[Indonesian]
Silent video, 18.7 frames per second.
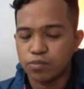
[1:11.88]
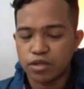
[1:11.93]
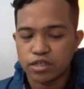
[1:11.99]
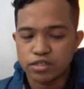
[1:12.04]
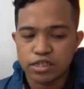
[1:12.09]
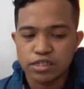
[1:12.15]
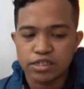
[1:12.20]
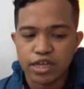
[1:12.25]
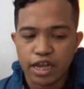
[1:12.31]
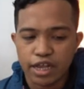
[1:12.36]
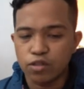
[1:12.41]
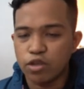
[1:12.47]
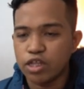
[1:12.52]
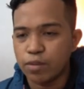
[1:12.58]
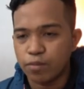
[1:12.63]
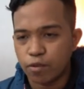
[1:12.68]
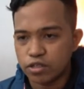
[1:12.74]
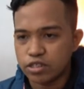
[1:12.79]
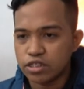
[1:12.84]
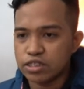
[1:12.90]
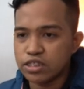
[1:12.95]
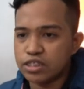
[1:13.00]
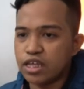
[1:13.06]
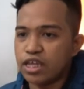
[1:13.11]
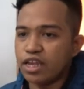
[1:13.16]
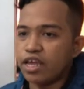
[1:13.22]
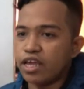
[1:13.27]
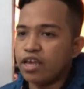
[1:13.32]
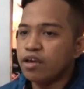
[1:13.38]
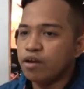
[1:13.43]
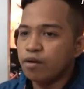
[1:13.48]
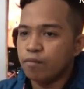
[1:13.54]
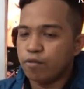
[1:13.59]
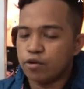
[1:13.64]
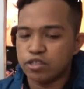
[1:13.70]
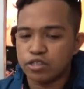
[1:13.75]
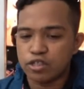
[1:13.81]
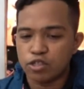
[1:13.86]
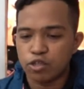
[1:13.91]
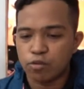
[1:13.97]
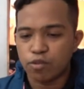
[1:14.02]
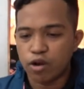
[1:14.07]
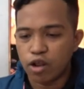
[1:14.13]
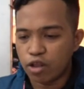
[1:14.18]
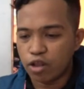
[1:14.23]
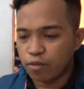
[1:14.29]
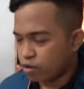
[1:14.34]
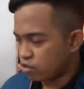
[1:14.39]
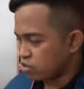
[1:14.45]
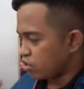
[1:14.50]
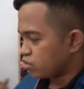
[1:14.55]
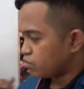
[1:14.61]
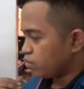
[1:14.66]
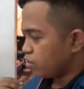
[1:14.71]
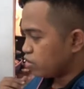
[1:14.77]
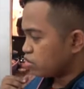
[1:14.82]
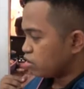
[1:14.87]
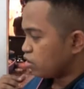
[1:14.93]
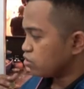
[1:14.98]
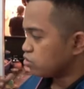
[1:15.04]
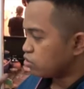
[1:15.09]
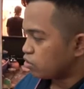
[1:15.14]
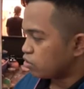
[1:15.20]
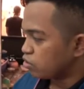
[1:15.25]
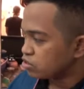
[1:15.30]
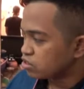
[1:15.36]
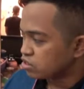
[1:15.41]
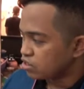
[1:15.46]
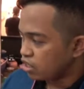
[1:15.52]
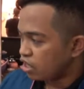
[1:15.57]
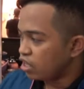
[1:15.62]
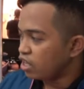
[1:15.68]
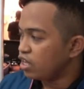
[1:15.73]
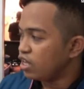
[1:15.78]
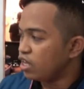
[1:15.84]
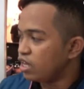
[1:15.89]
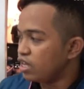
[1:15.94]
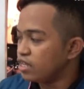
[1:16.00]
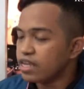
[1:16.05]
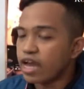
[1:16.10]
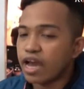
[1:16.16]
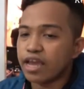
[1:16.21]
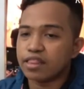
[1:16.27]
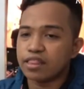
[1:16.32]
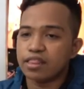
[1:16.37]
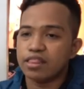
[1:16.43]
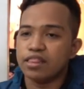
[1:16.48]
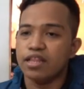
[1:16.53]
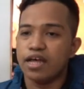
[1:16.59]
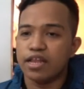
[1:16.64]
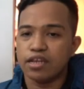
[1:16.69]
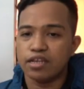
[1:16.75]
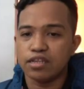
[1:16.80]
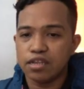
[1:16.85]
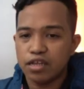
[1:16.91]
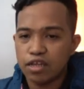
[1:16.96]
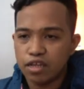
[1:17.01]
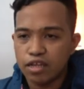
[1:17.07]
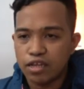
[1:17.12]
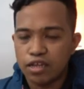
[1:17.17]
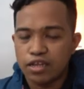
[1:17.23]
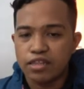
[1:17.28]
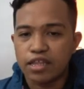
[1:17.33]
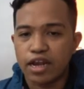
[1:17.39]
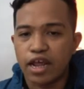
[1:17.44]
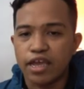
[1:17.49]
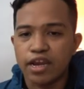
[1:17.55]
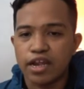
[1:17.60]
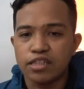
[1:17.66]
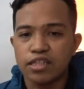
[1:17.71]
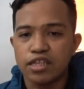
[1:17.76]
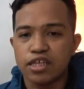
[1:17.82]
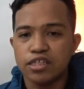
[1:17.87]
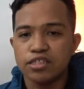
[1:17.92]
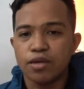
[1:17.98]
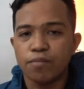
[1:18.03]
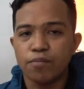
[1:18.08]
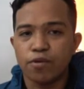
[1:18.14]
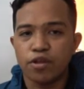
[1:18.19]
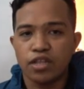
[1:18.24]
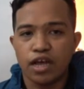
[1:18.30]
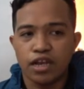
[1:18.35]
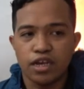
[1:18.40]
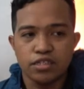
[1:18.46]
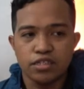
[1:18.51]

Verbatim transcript: sisanya itu kita proses di sini. Prosesnya itu melalui proses potong, terus hmm. dijahit dan terakhir nanti disemprot dengan